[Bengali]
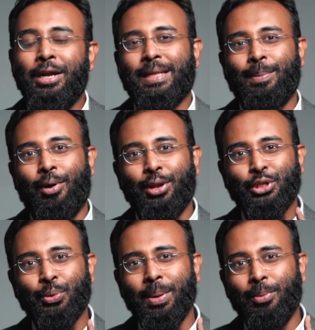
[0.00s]
তো আমরা অনেক
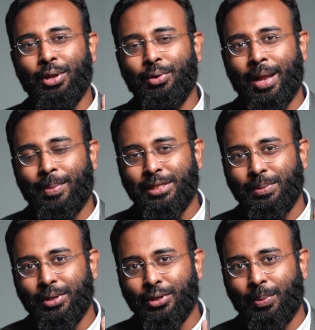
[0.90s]
সময় মনে করি আমার
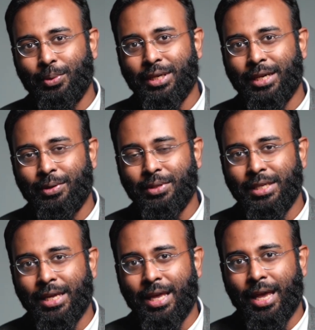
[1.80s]
জীবনের সমস্যাটা
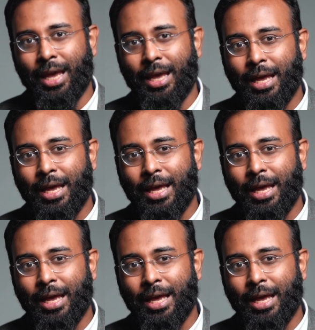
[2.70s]
হচ্ছে গিয়ে